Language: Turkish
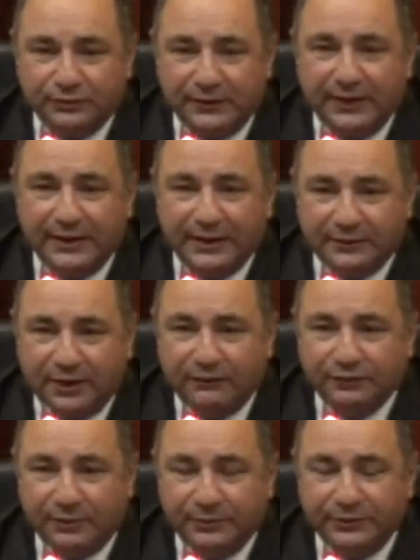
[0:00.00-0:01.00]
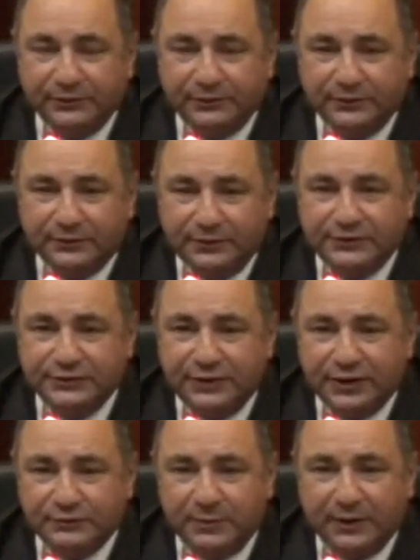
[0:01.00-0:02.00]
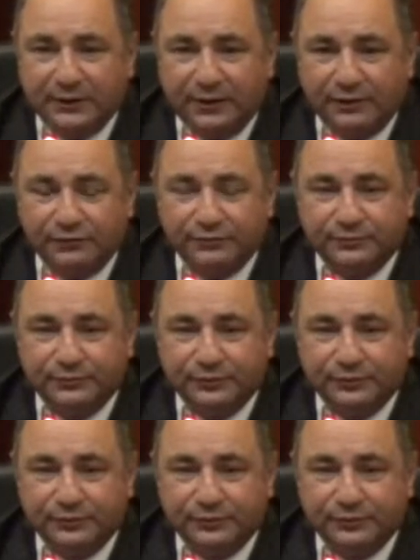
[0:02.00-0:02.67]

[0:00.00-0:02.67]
denen kavramın içini açmak lazım.